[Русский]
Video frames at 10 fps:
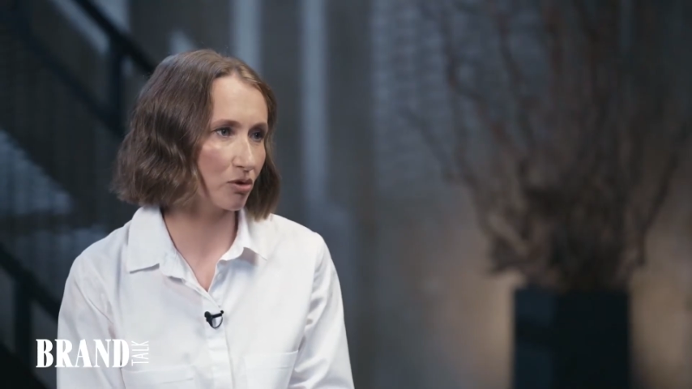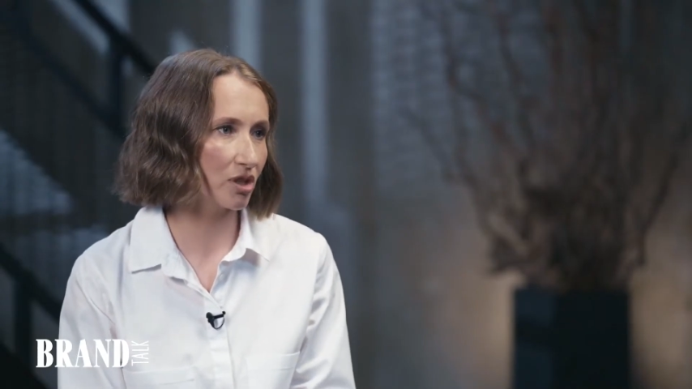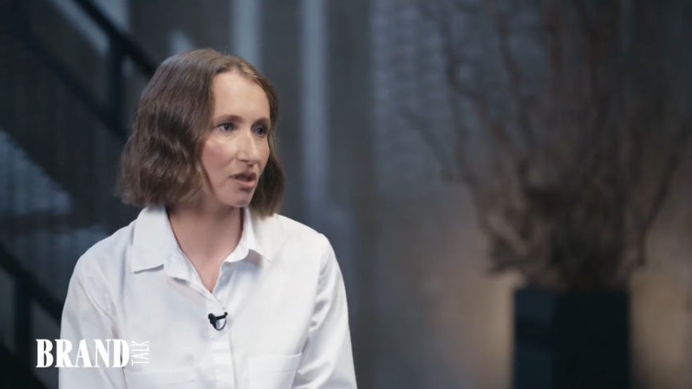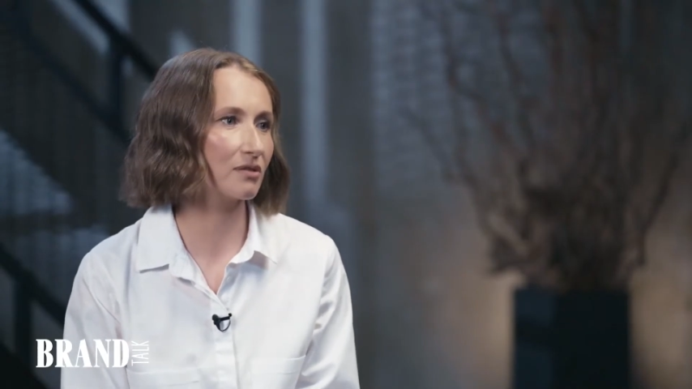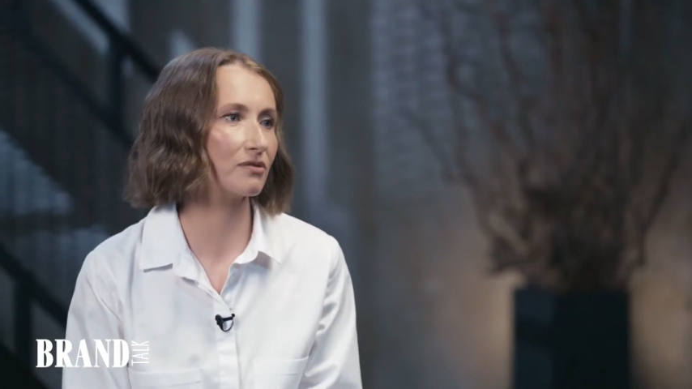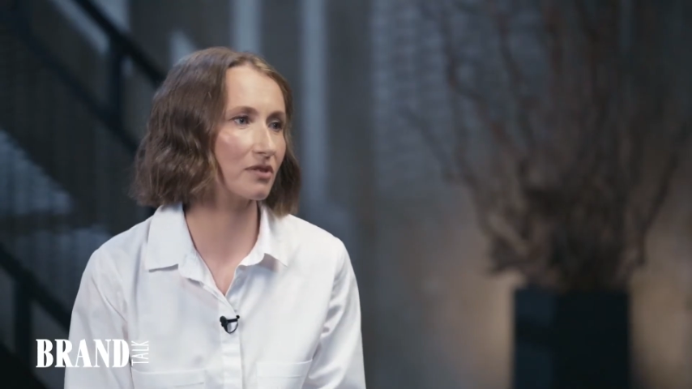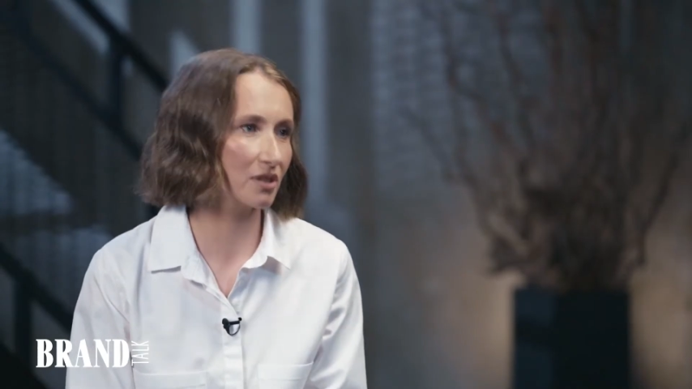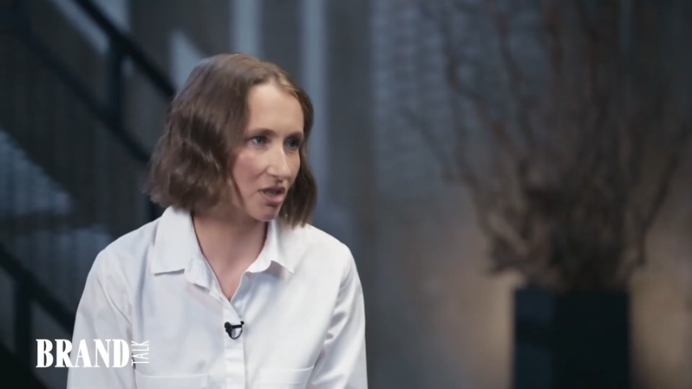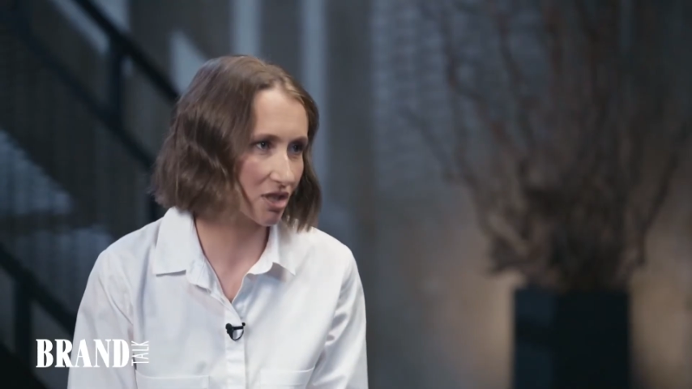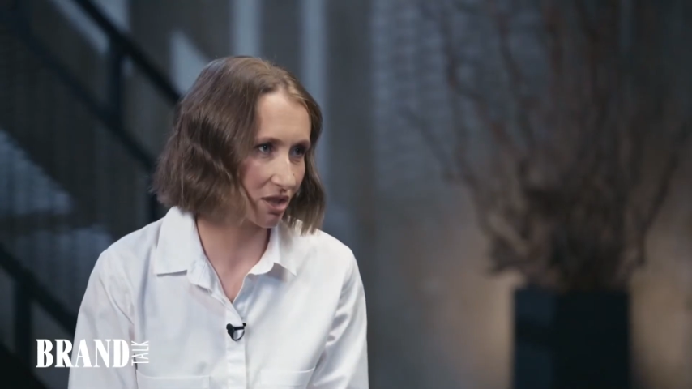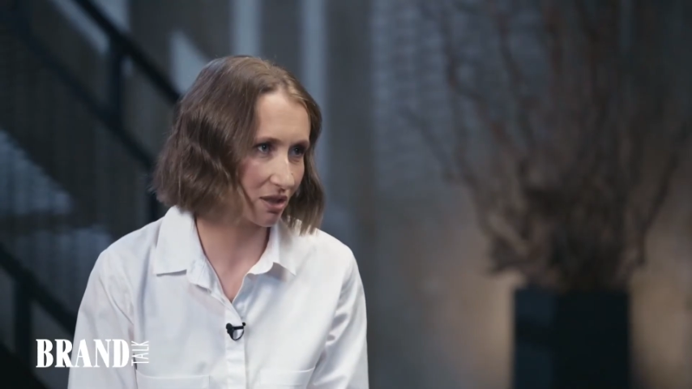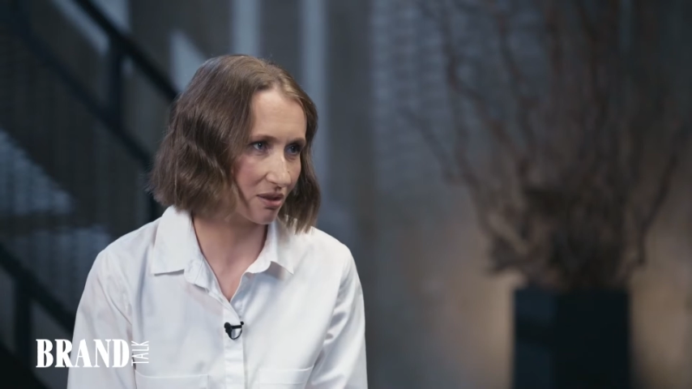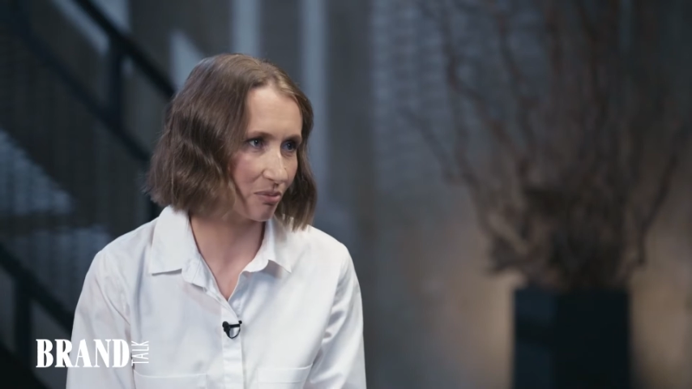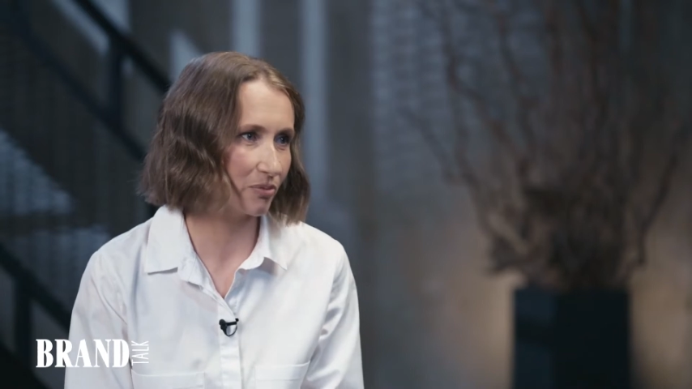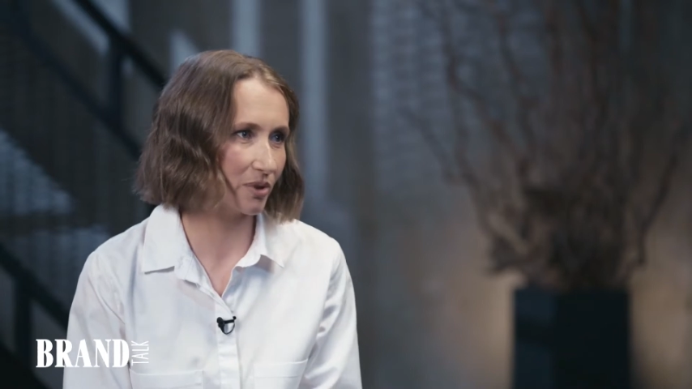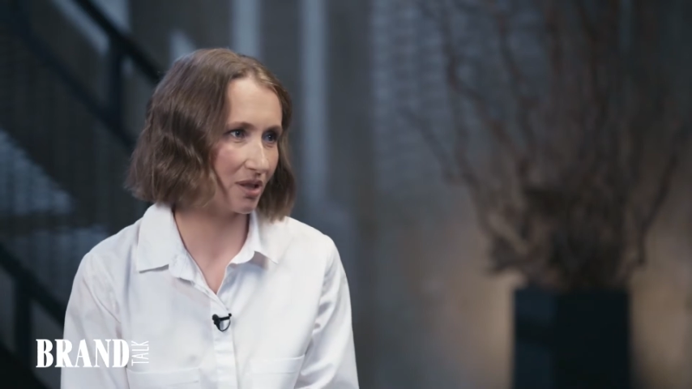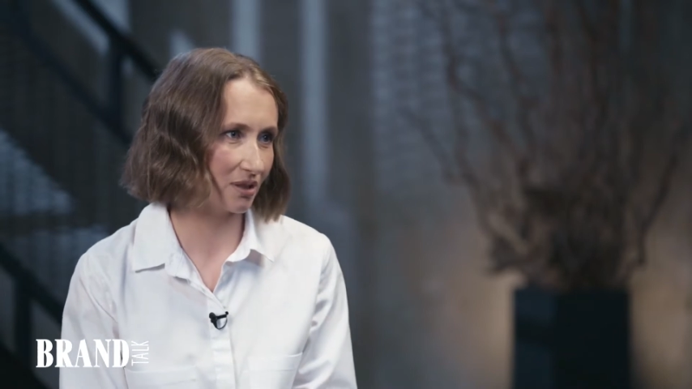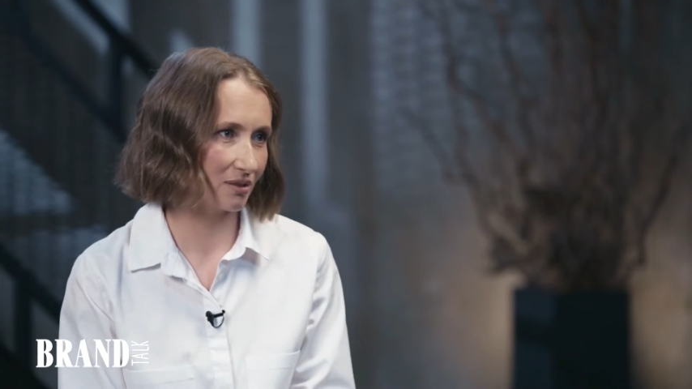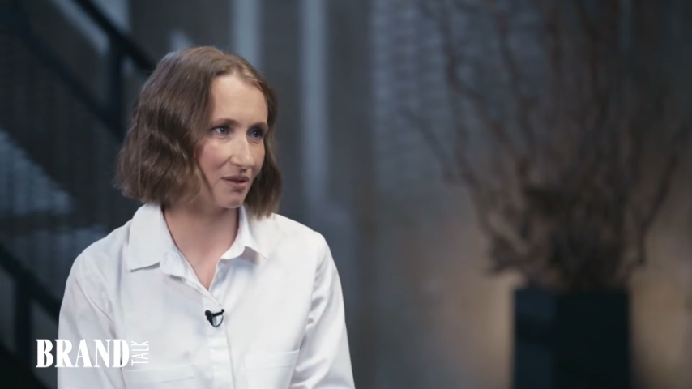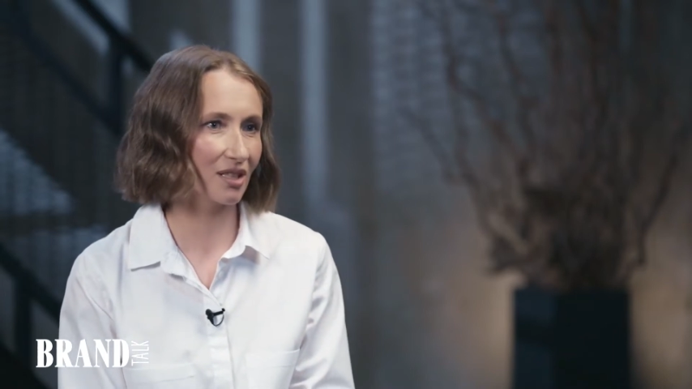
у них выше при